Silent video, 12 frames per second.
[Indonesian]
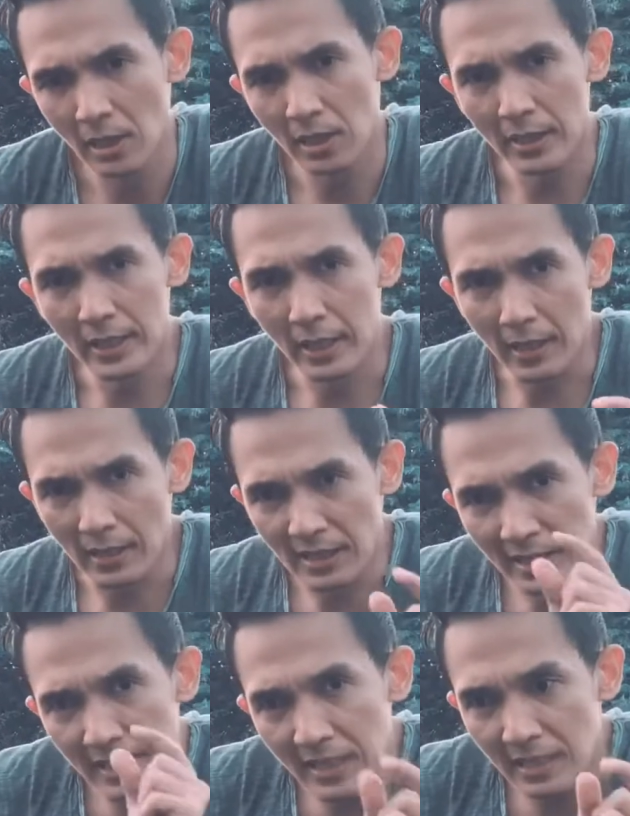dengan
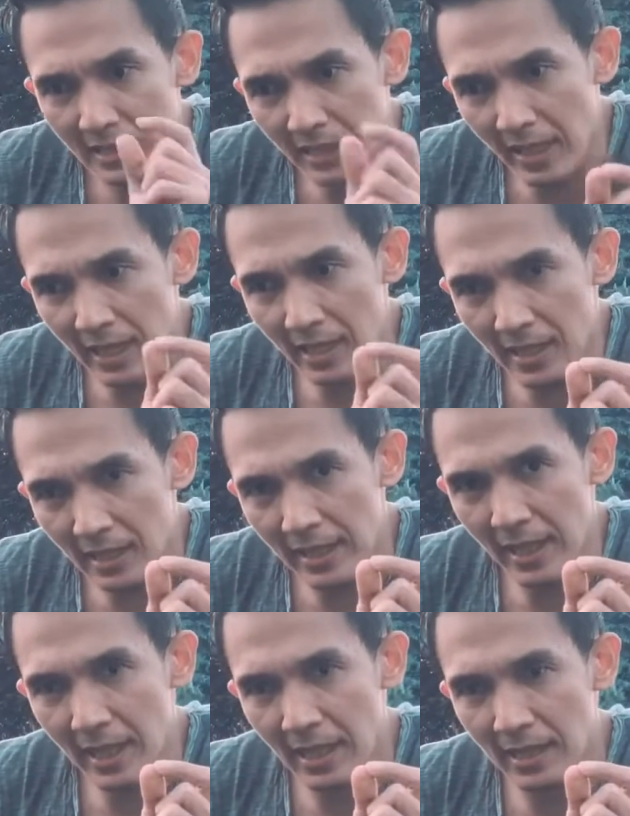detail
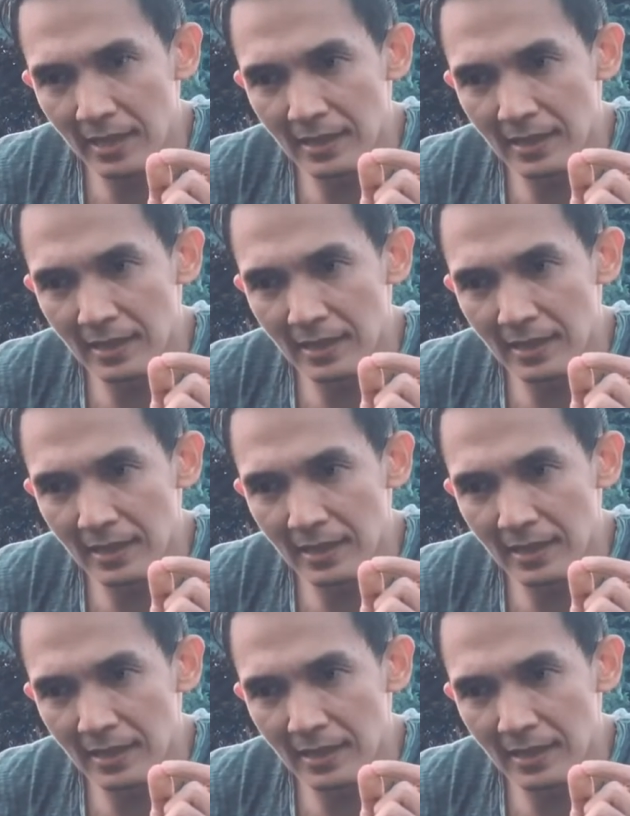yang